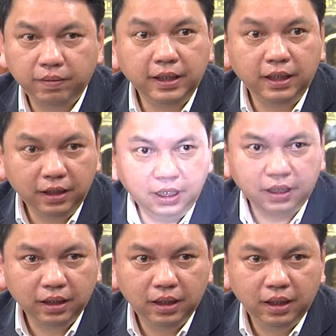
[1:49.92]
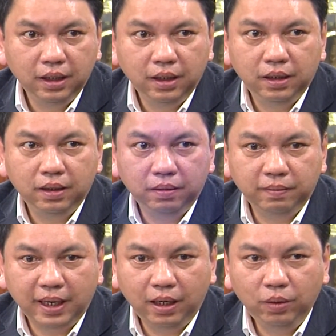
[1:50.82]
nhận thức được
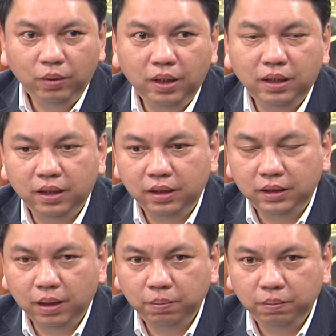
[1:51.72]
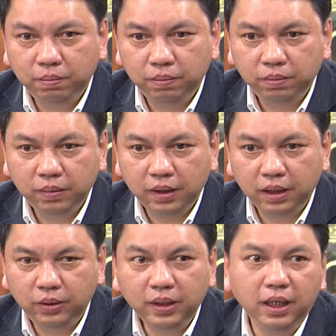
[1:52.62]
và luôn luôn ở trong
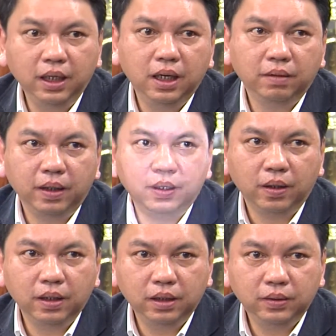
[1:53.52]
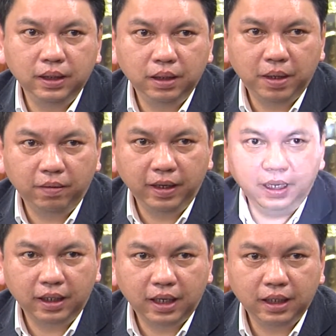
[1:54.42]
cái suy nghĩ là phải có cái suy nghĩ bảo vệ
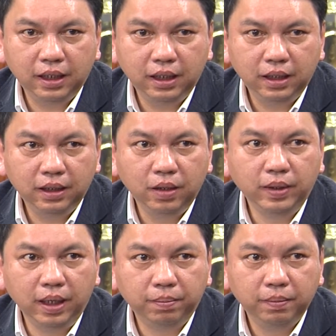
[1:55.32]
các cái đồng nghiệp.